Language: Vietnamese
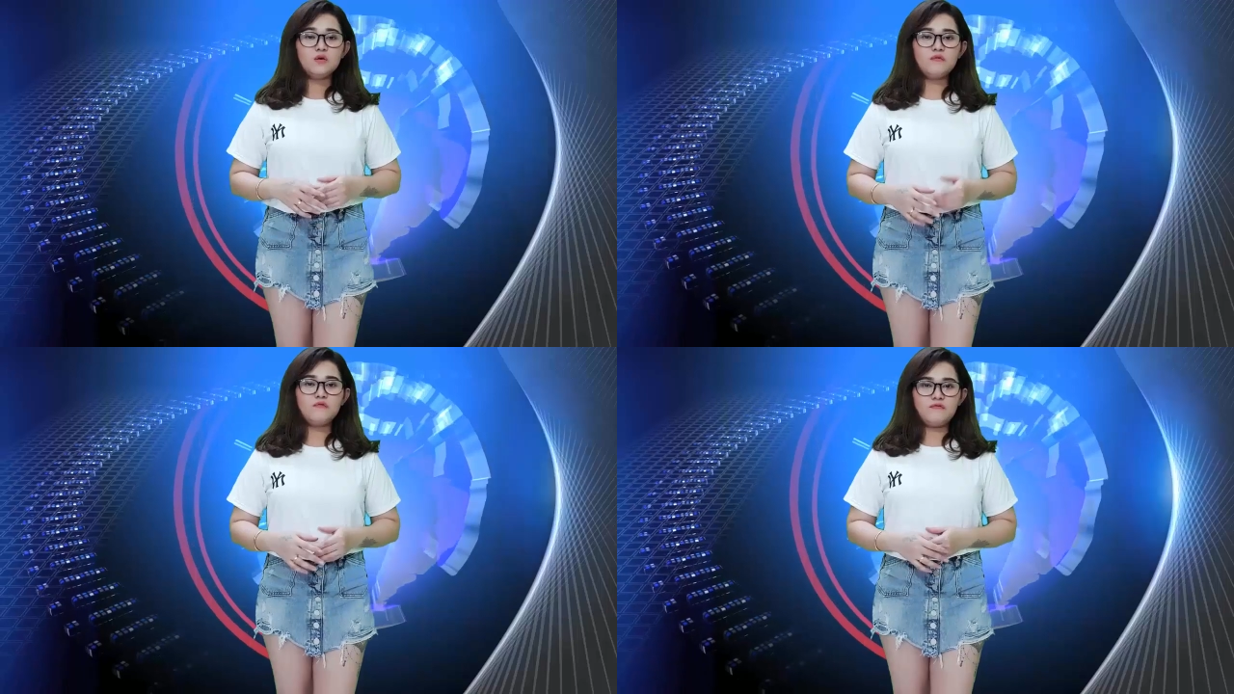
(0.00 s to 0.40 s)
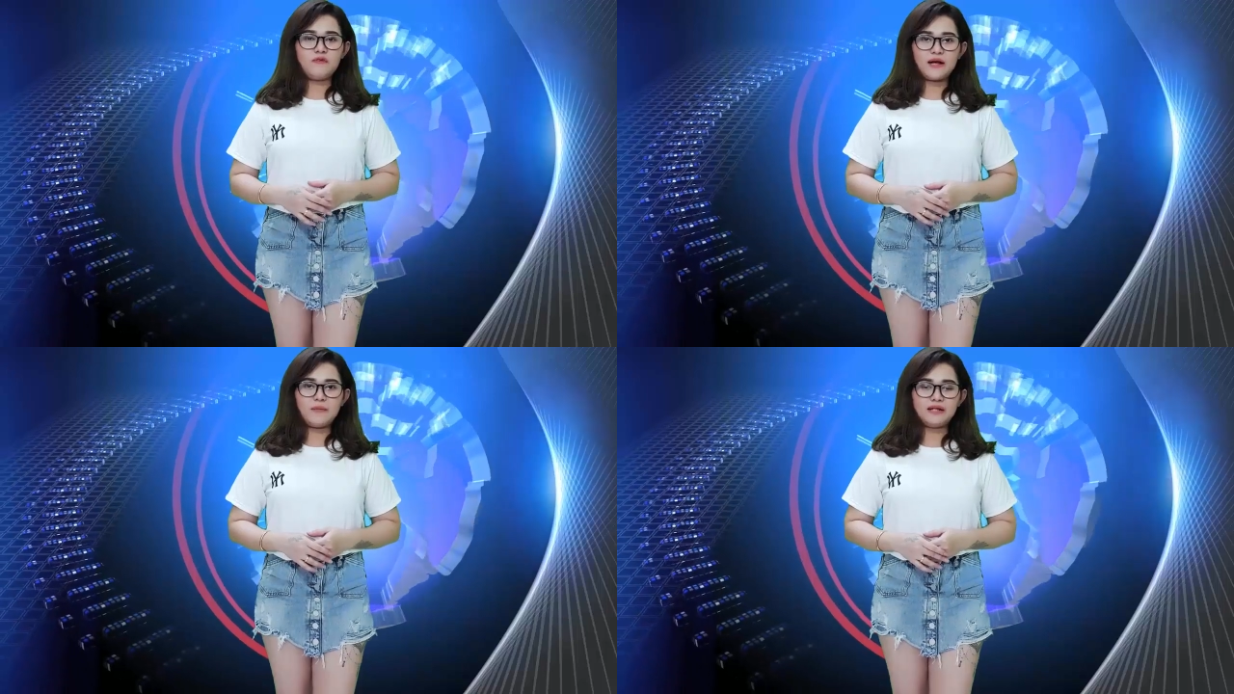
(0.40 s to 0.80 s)
Quý vị
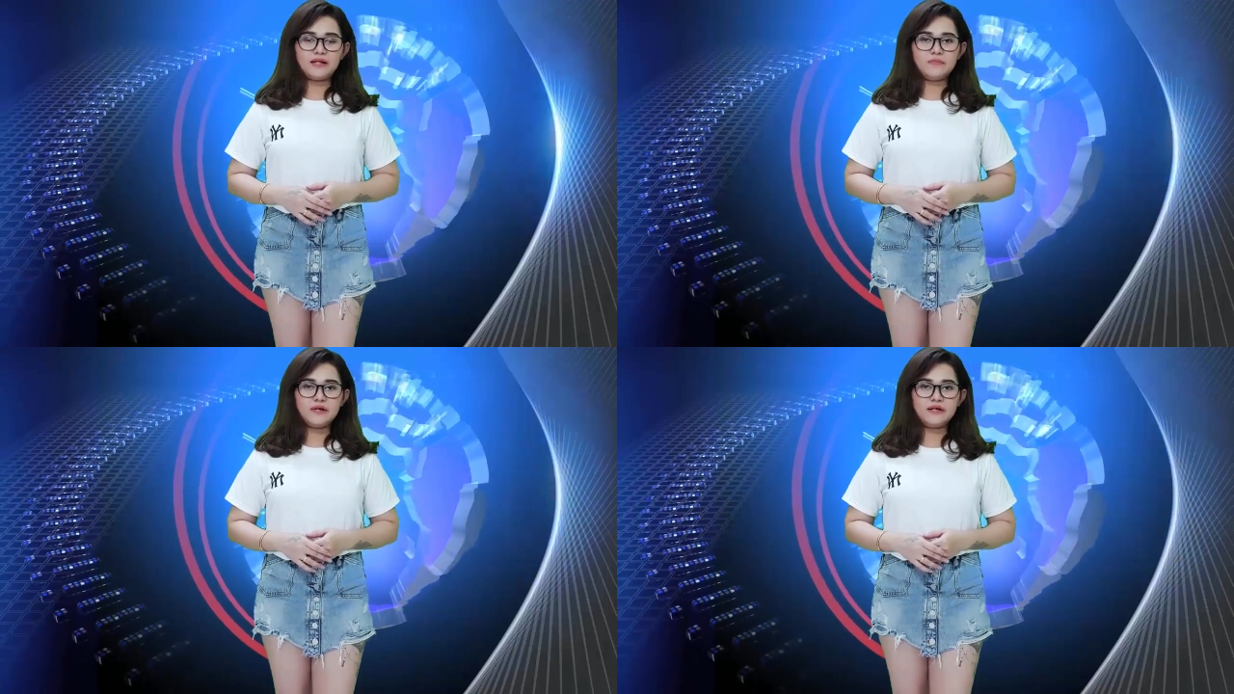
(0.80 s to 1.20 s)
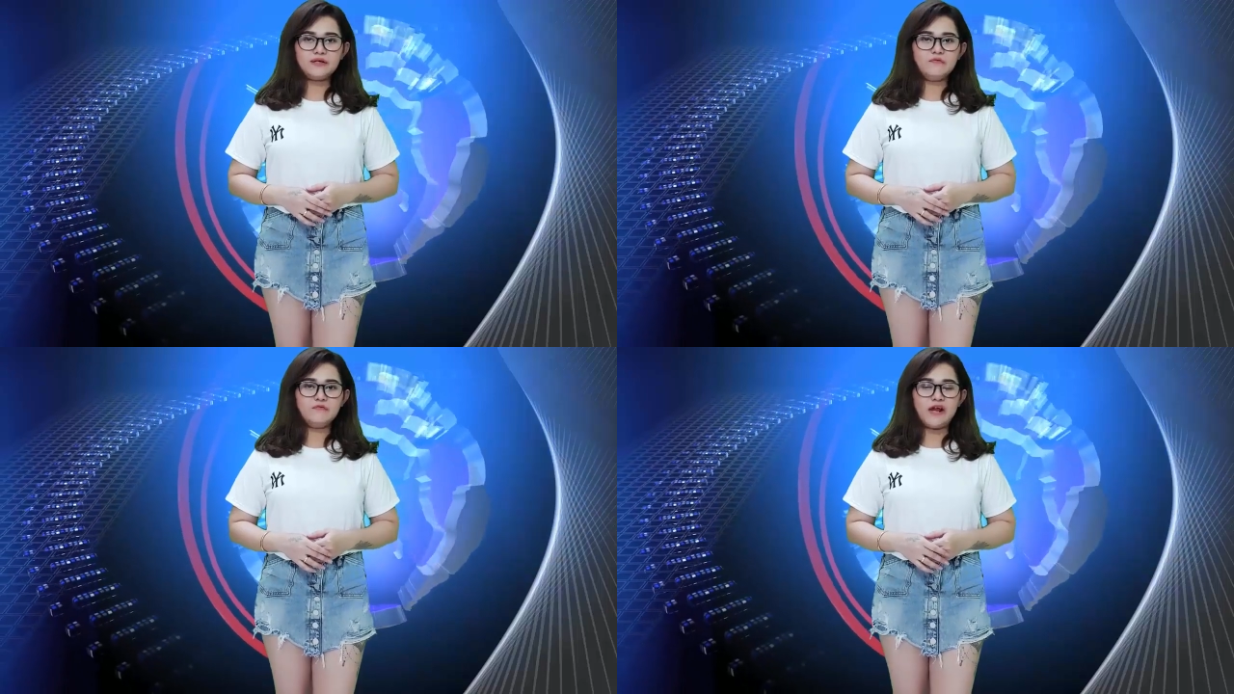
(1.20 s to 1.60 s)
và các bạn thân mến,
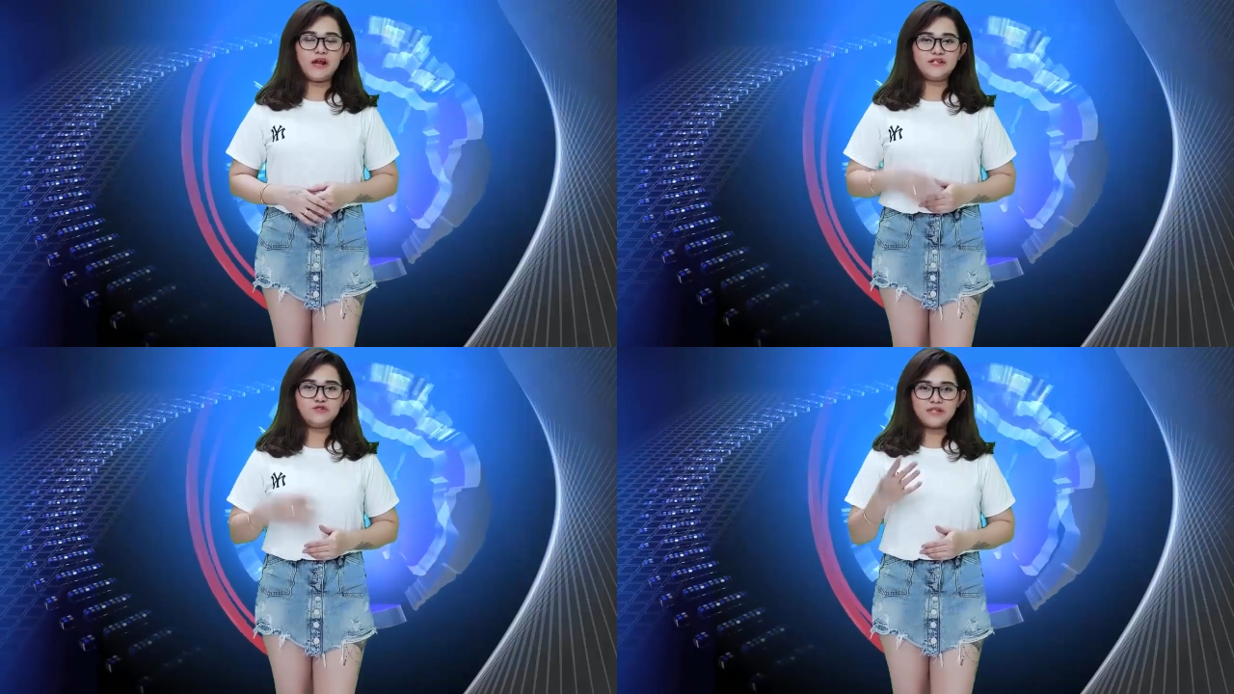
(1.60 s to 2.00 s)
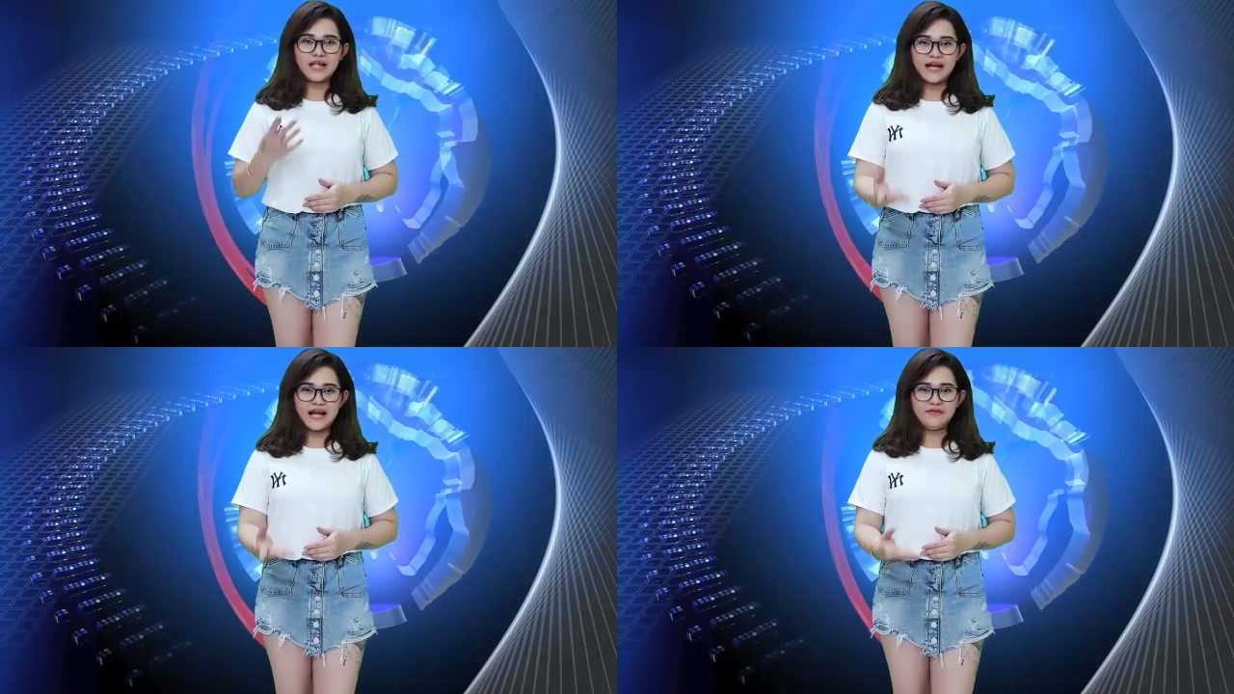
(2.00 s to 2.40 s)
vậy là chúng
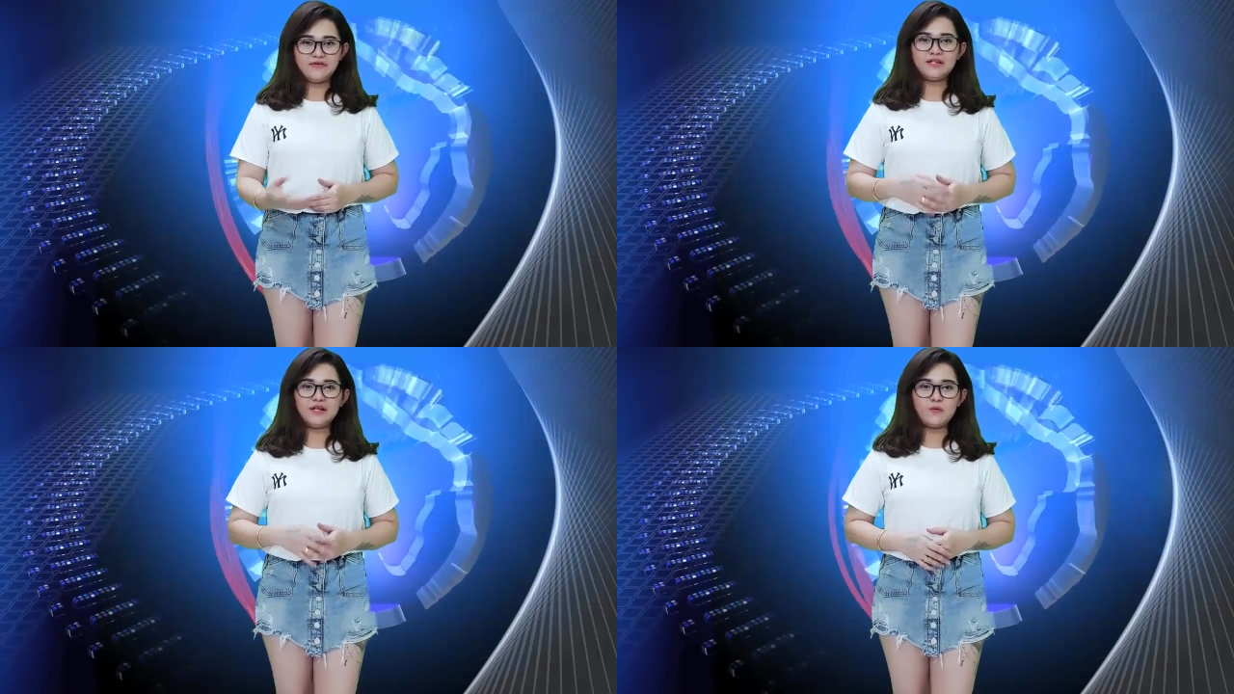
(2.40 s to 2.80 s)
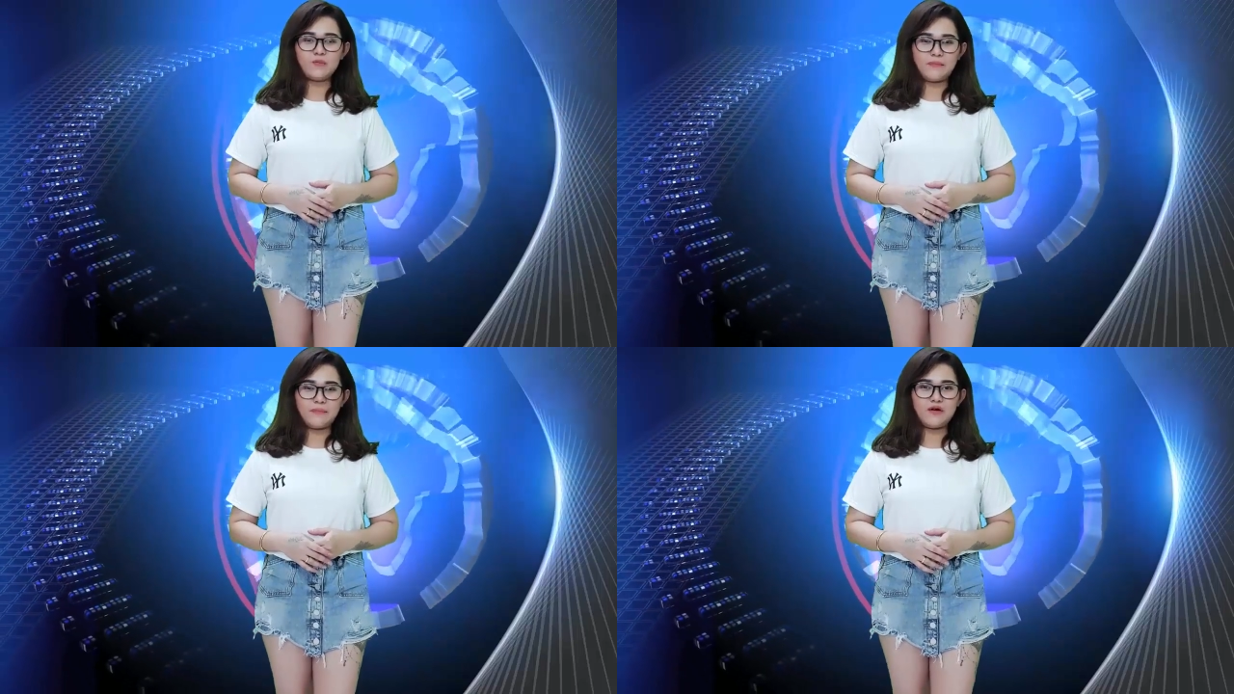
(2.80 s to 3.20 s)
ta lại được tiếp tục
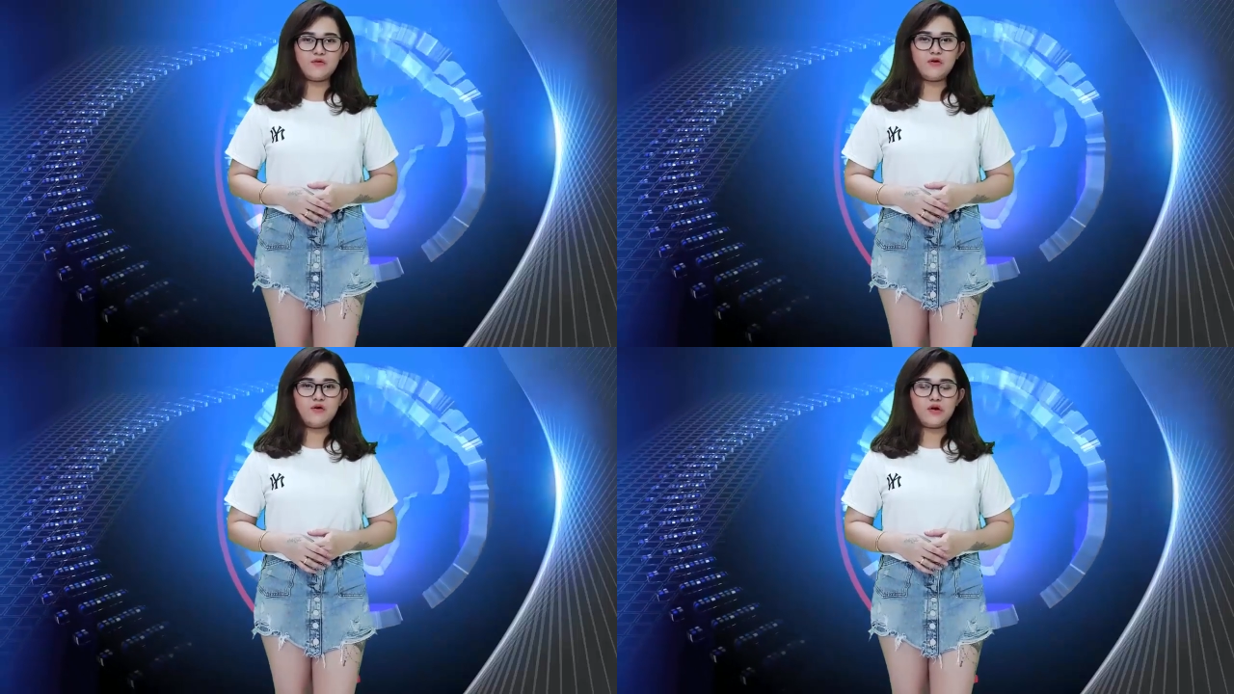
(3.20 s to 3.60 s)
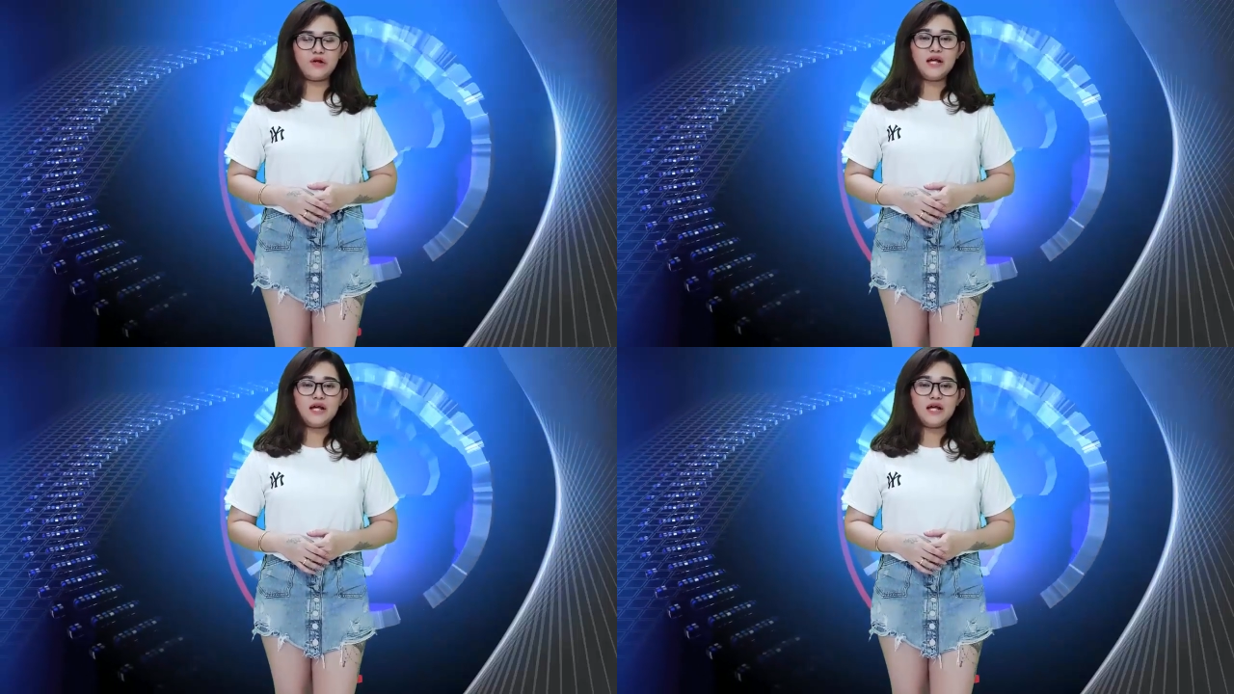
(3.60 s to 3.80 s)
gặp nhau nữa rồi.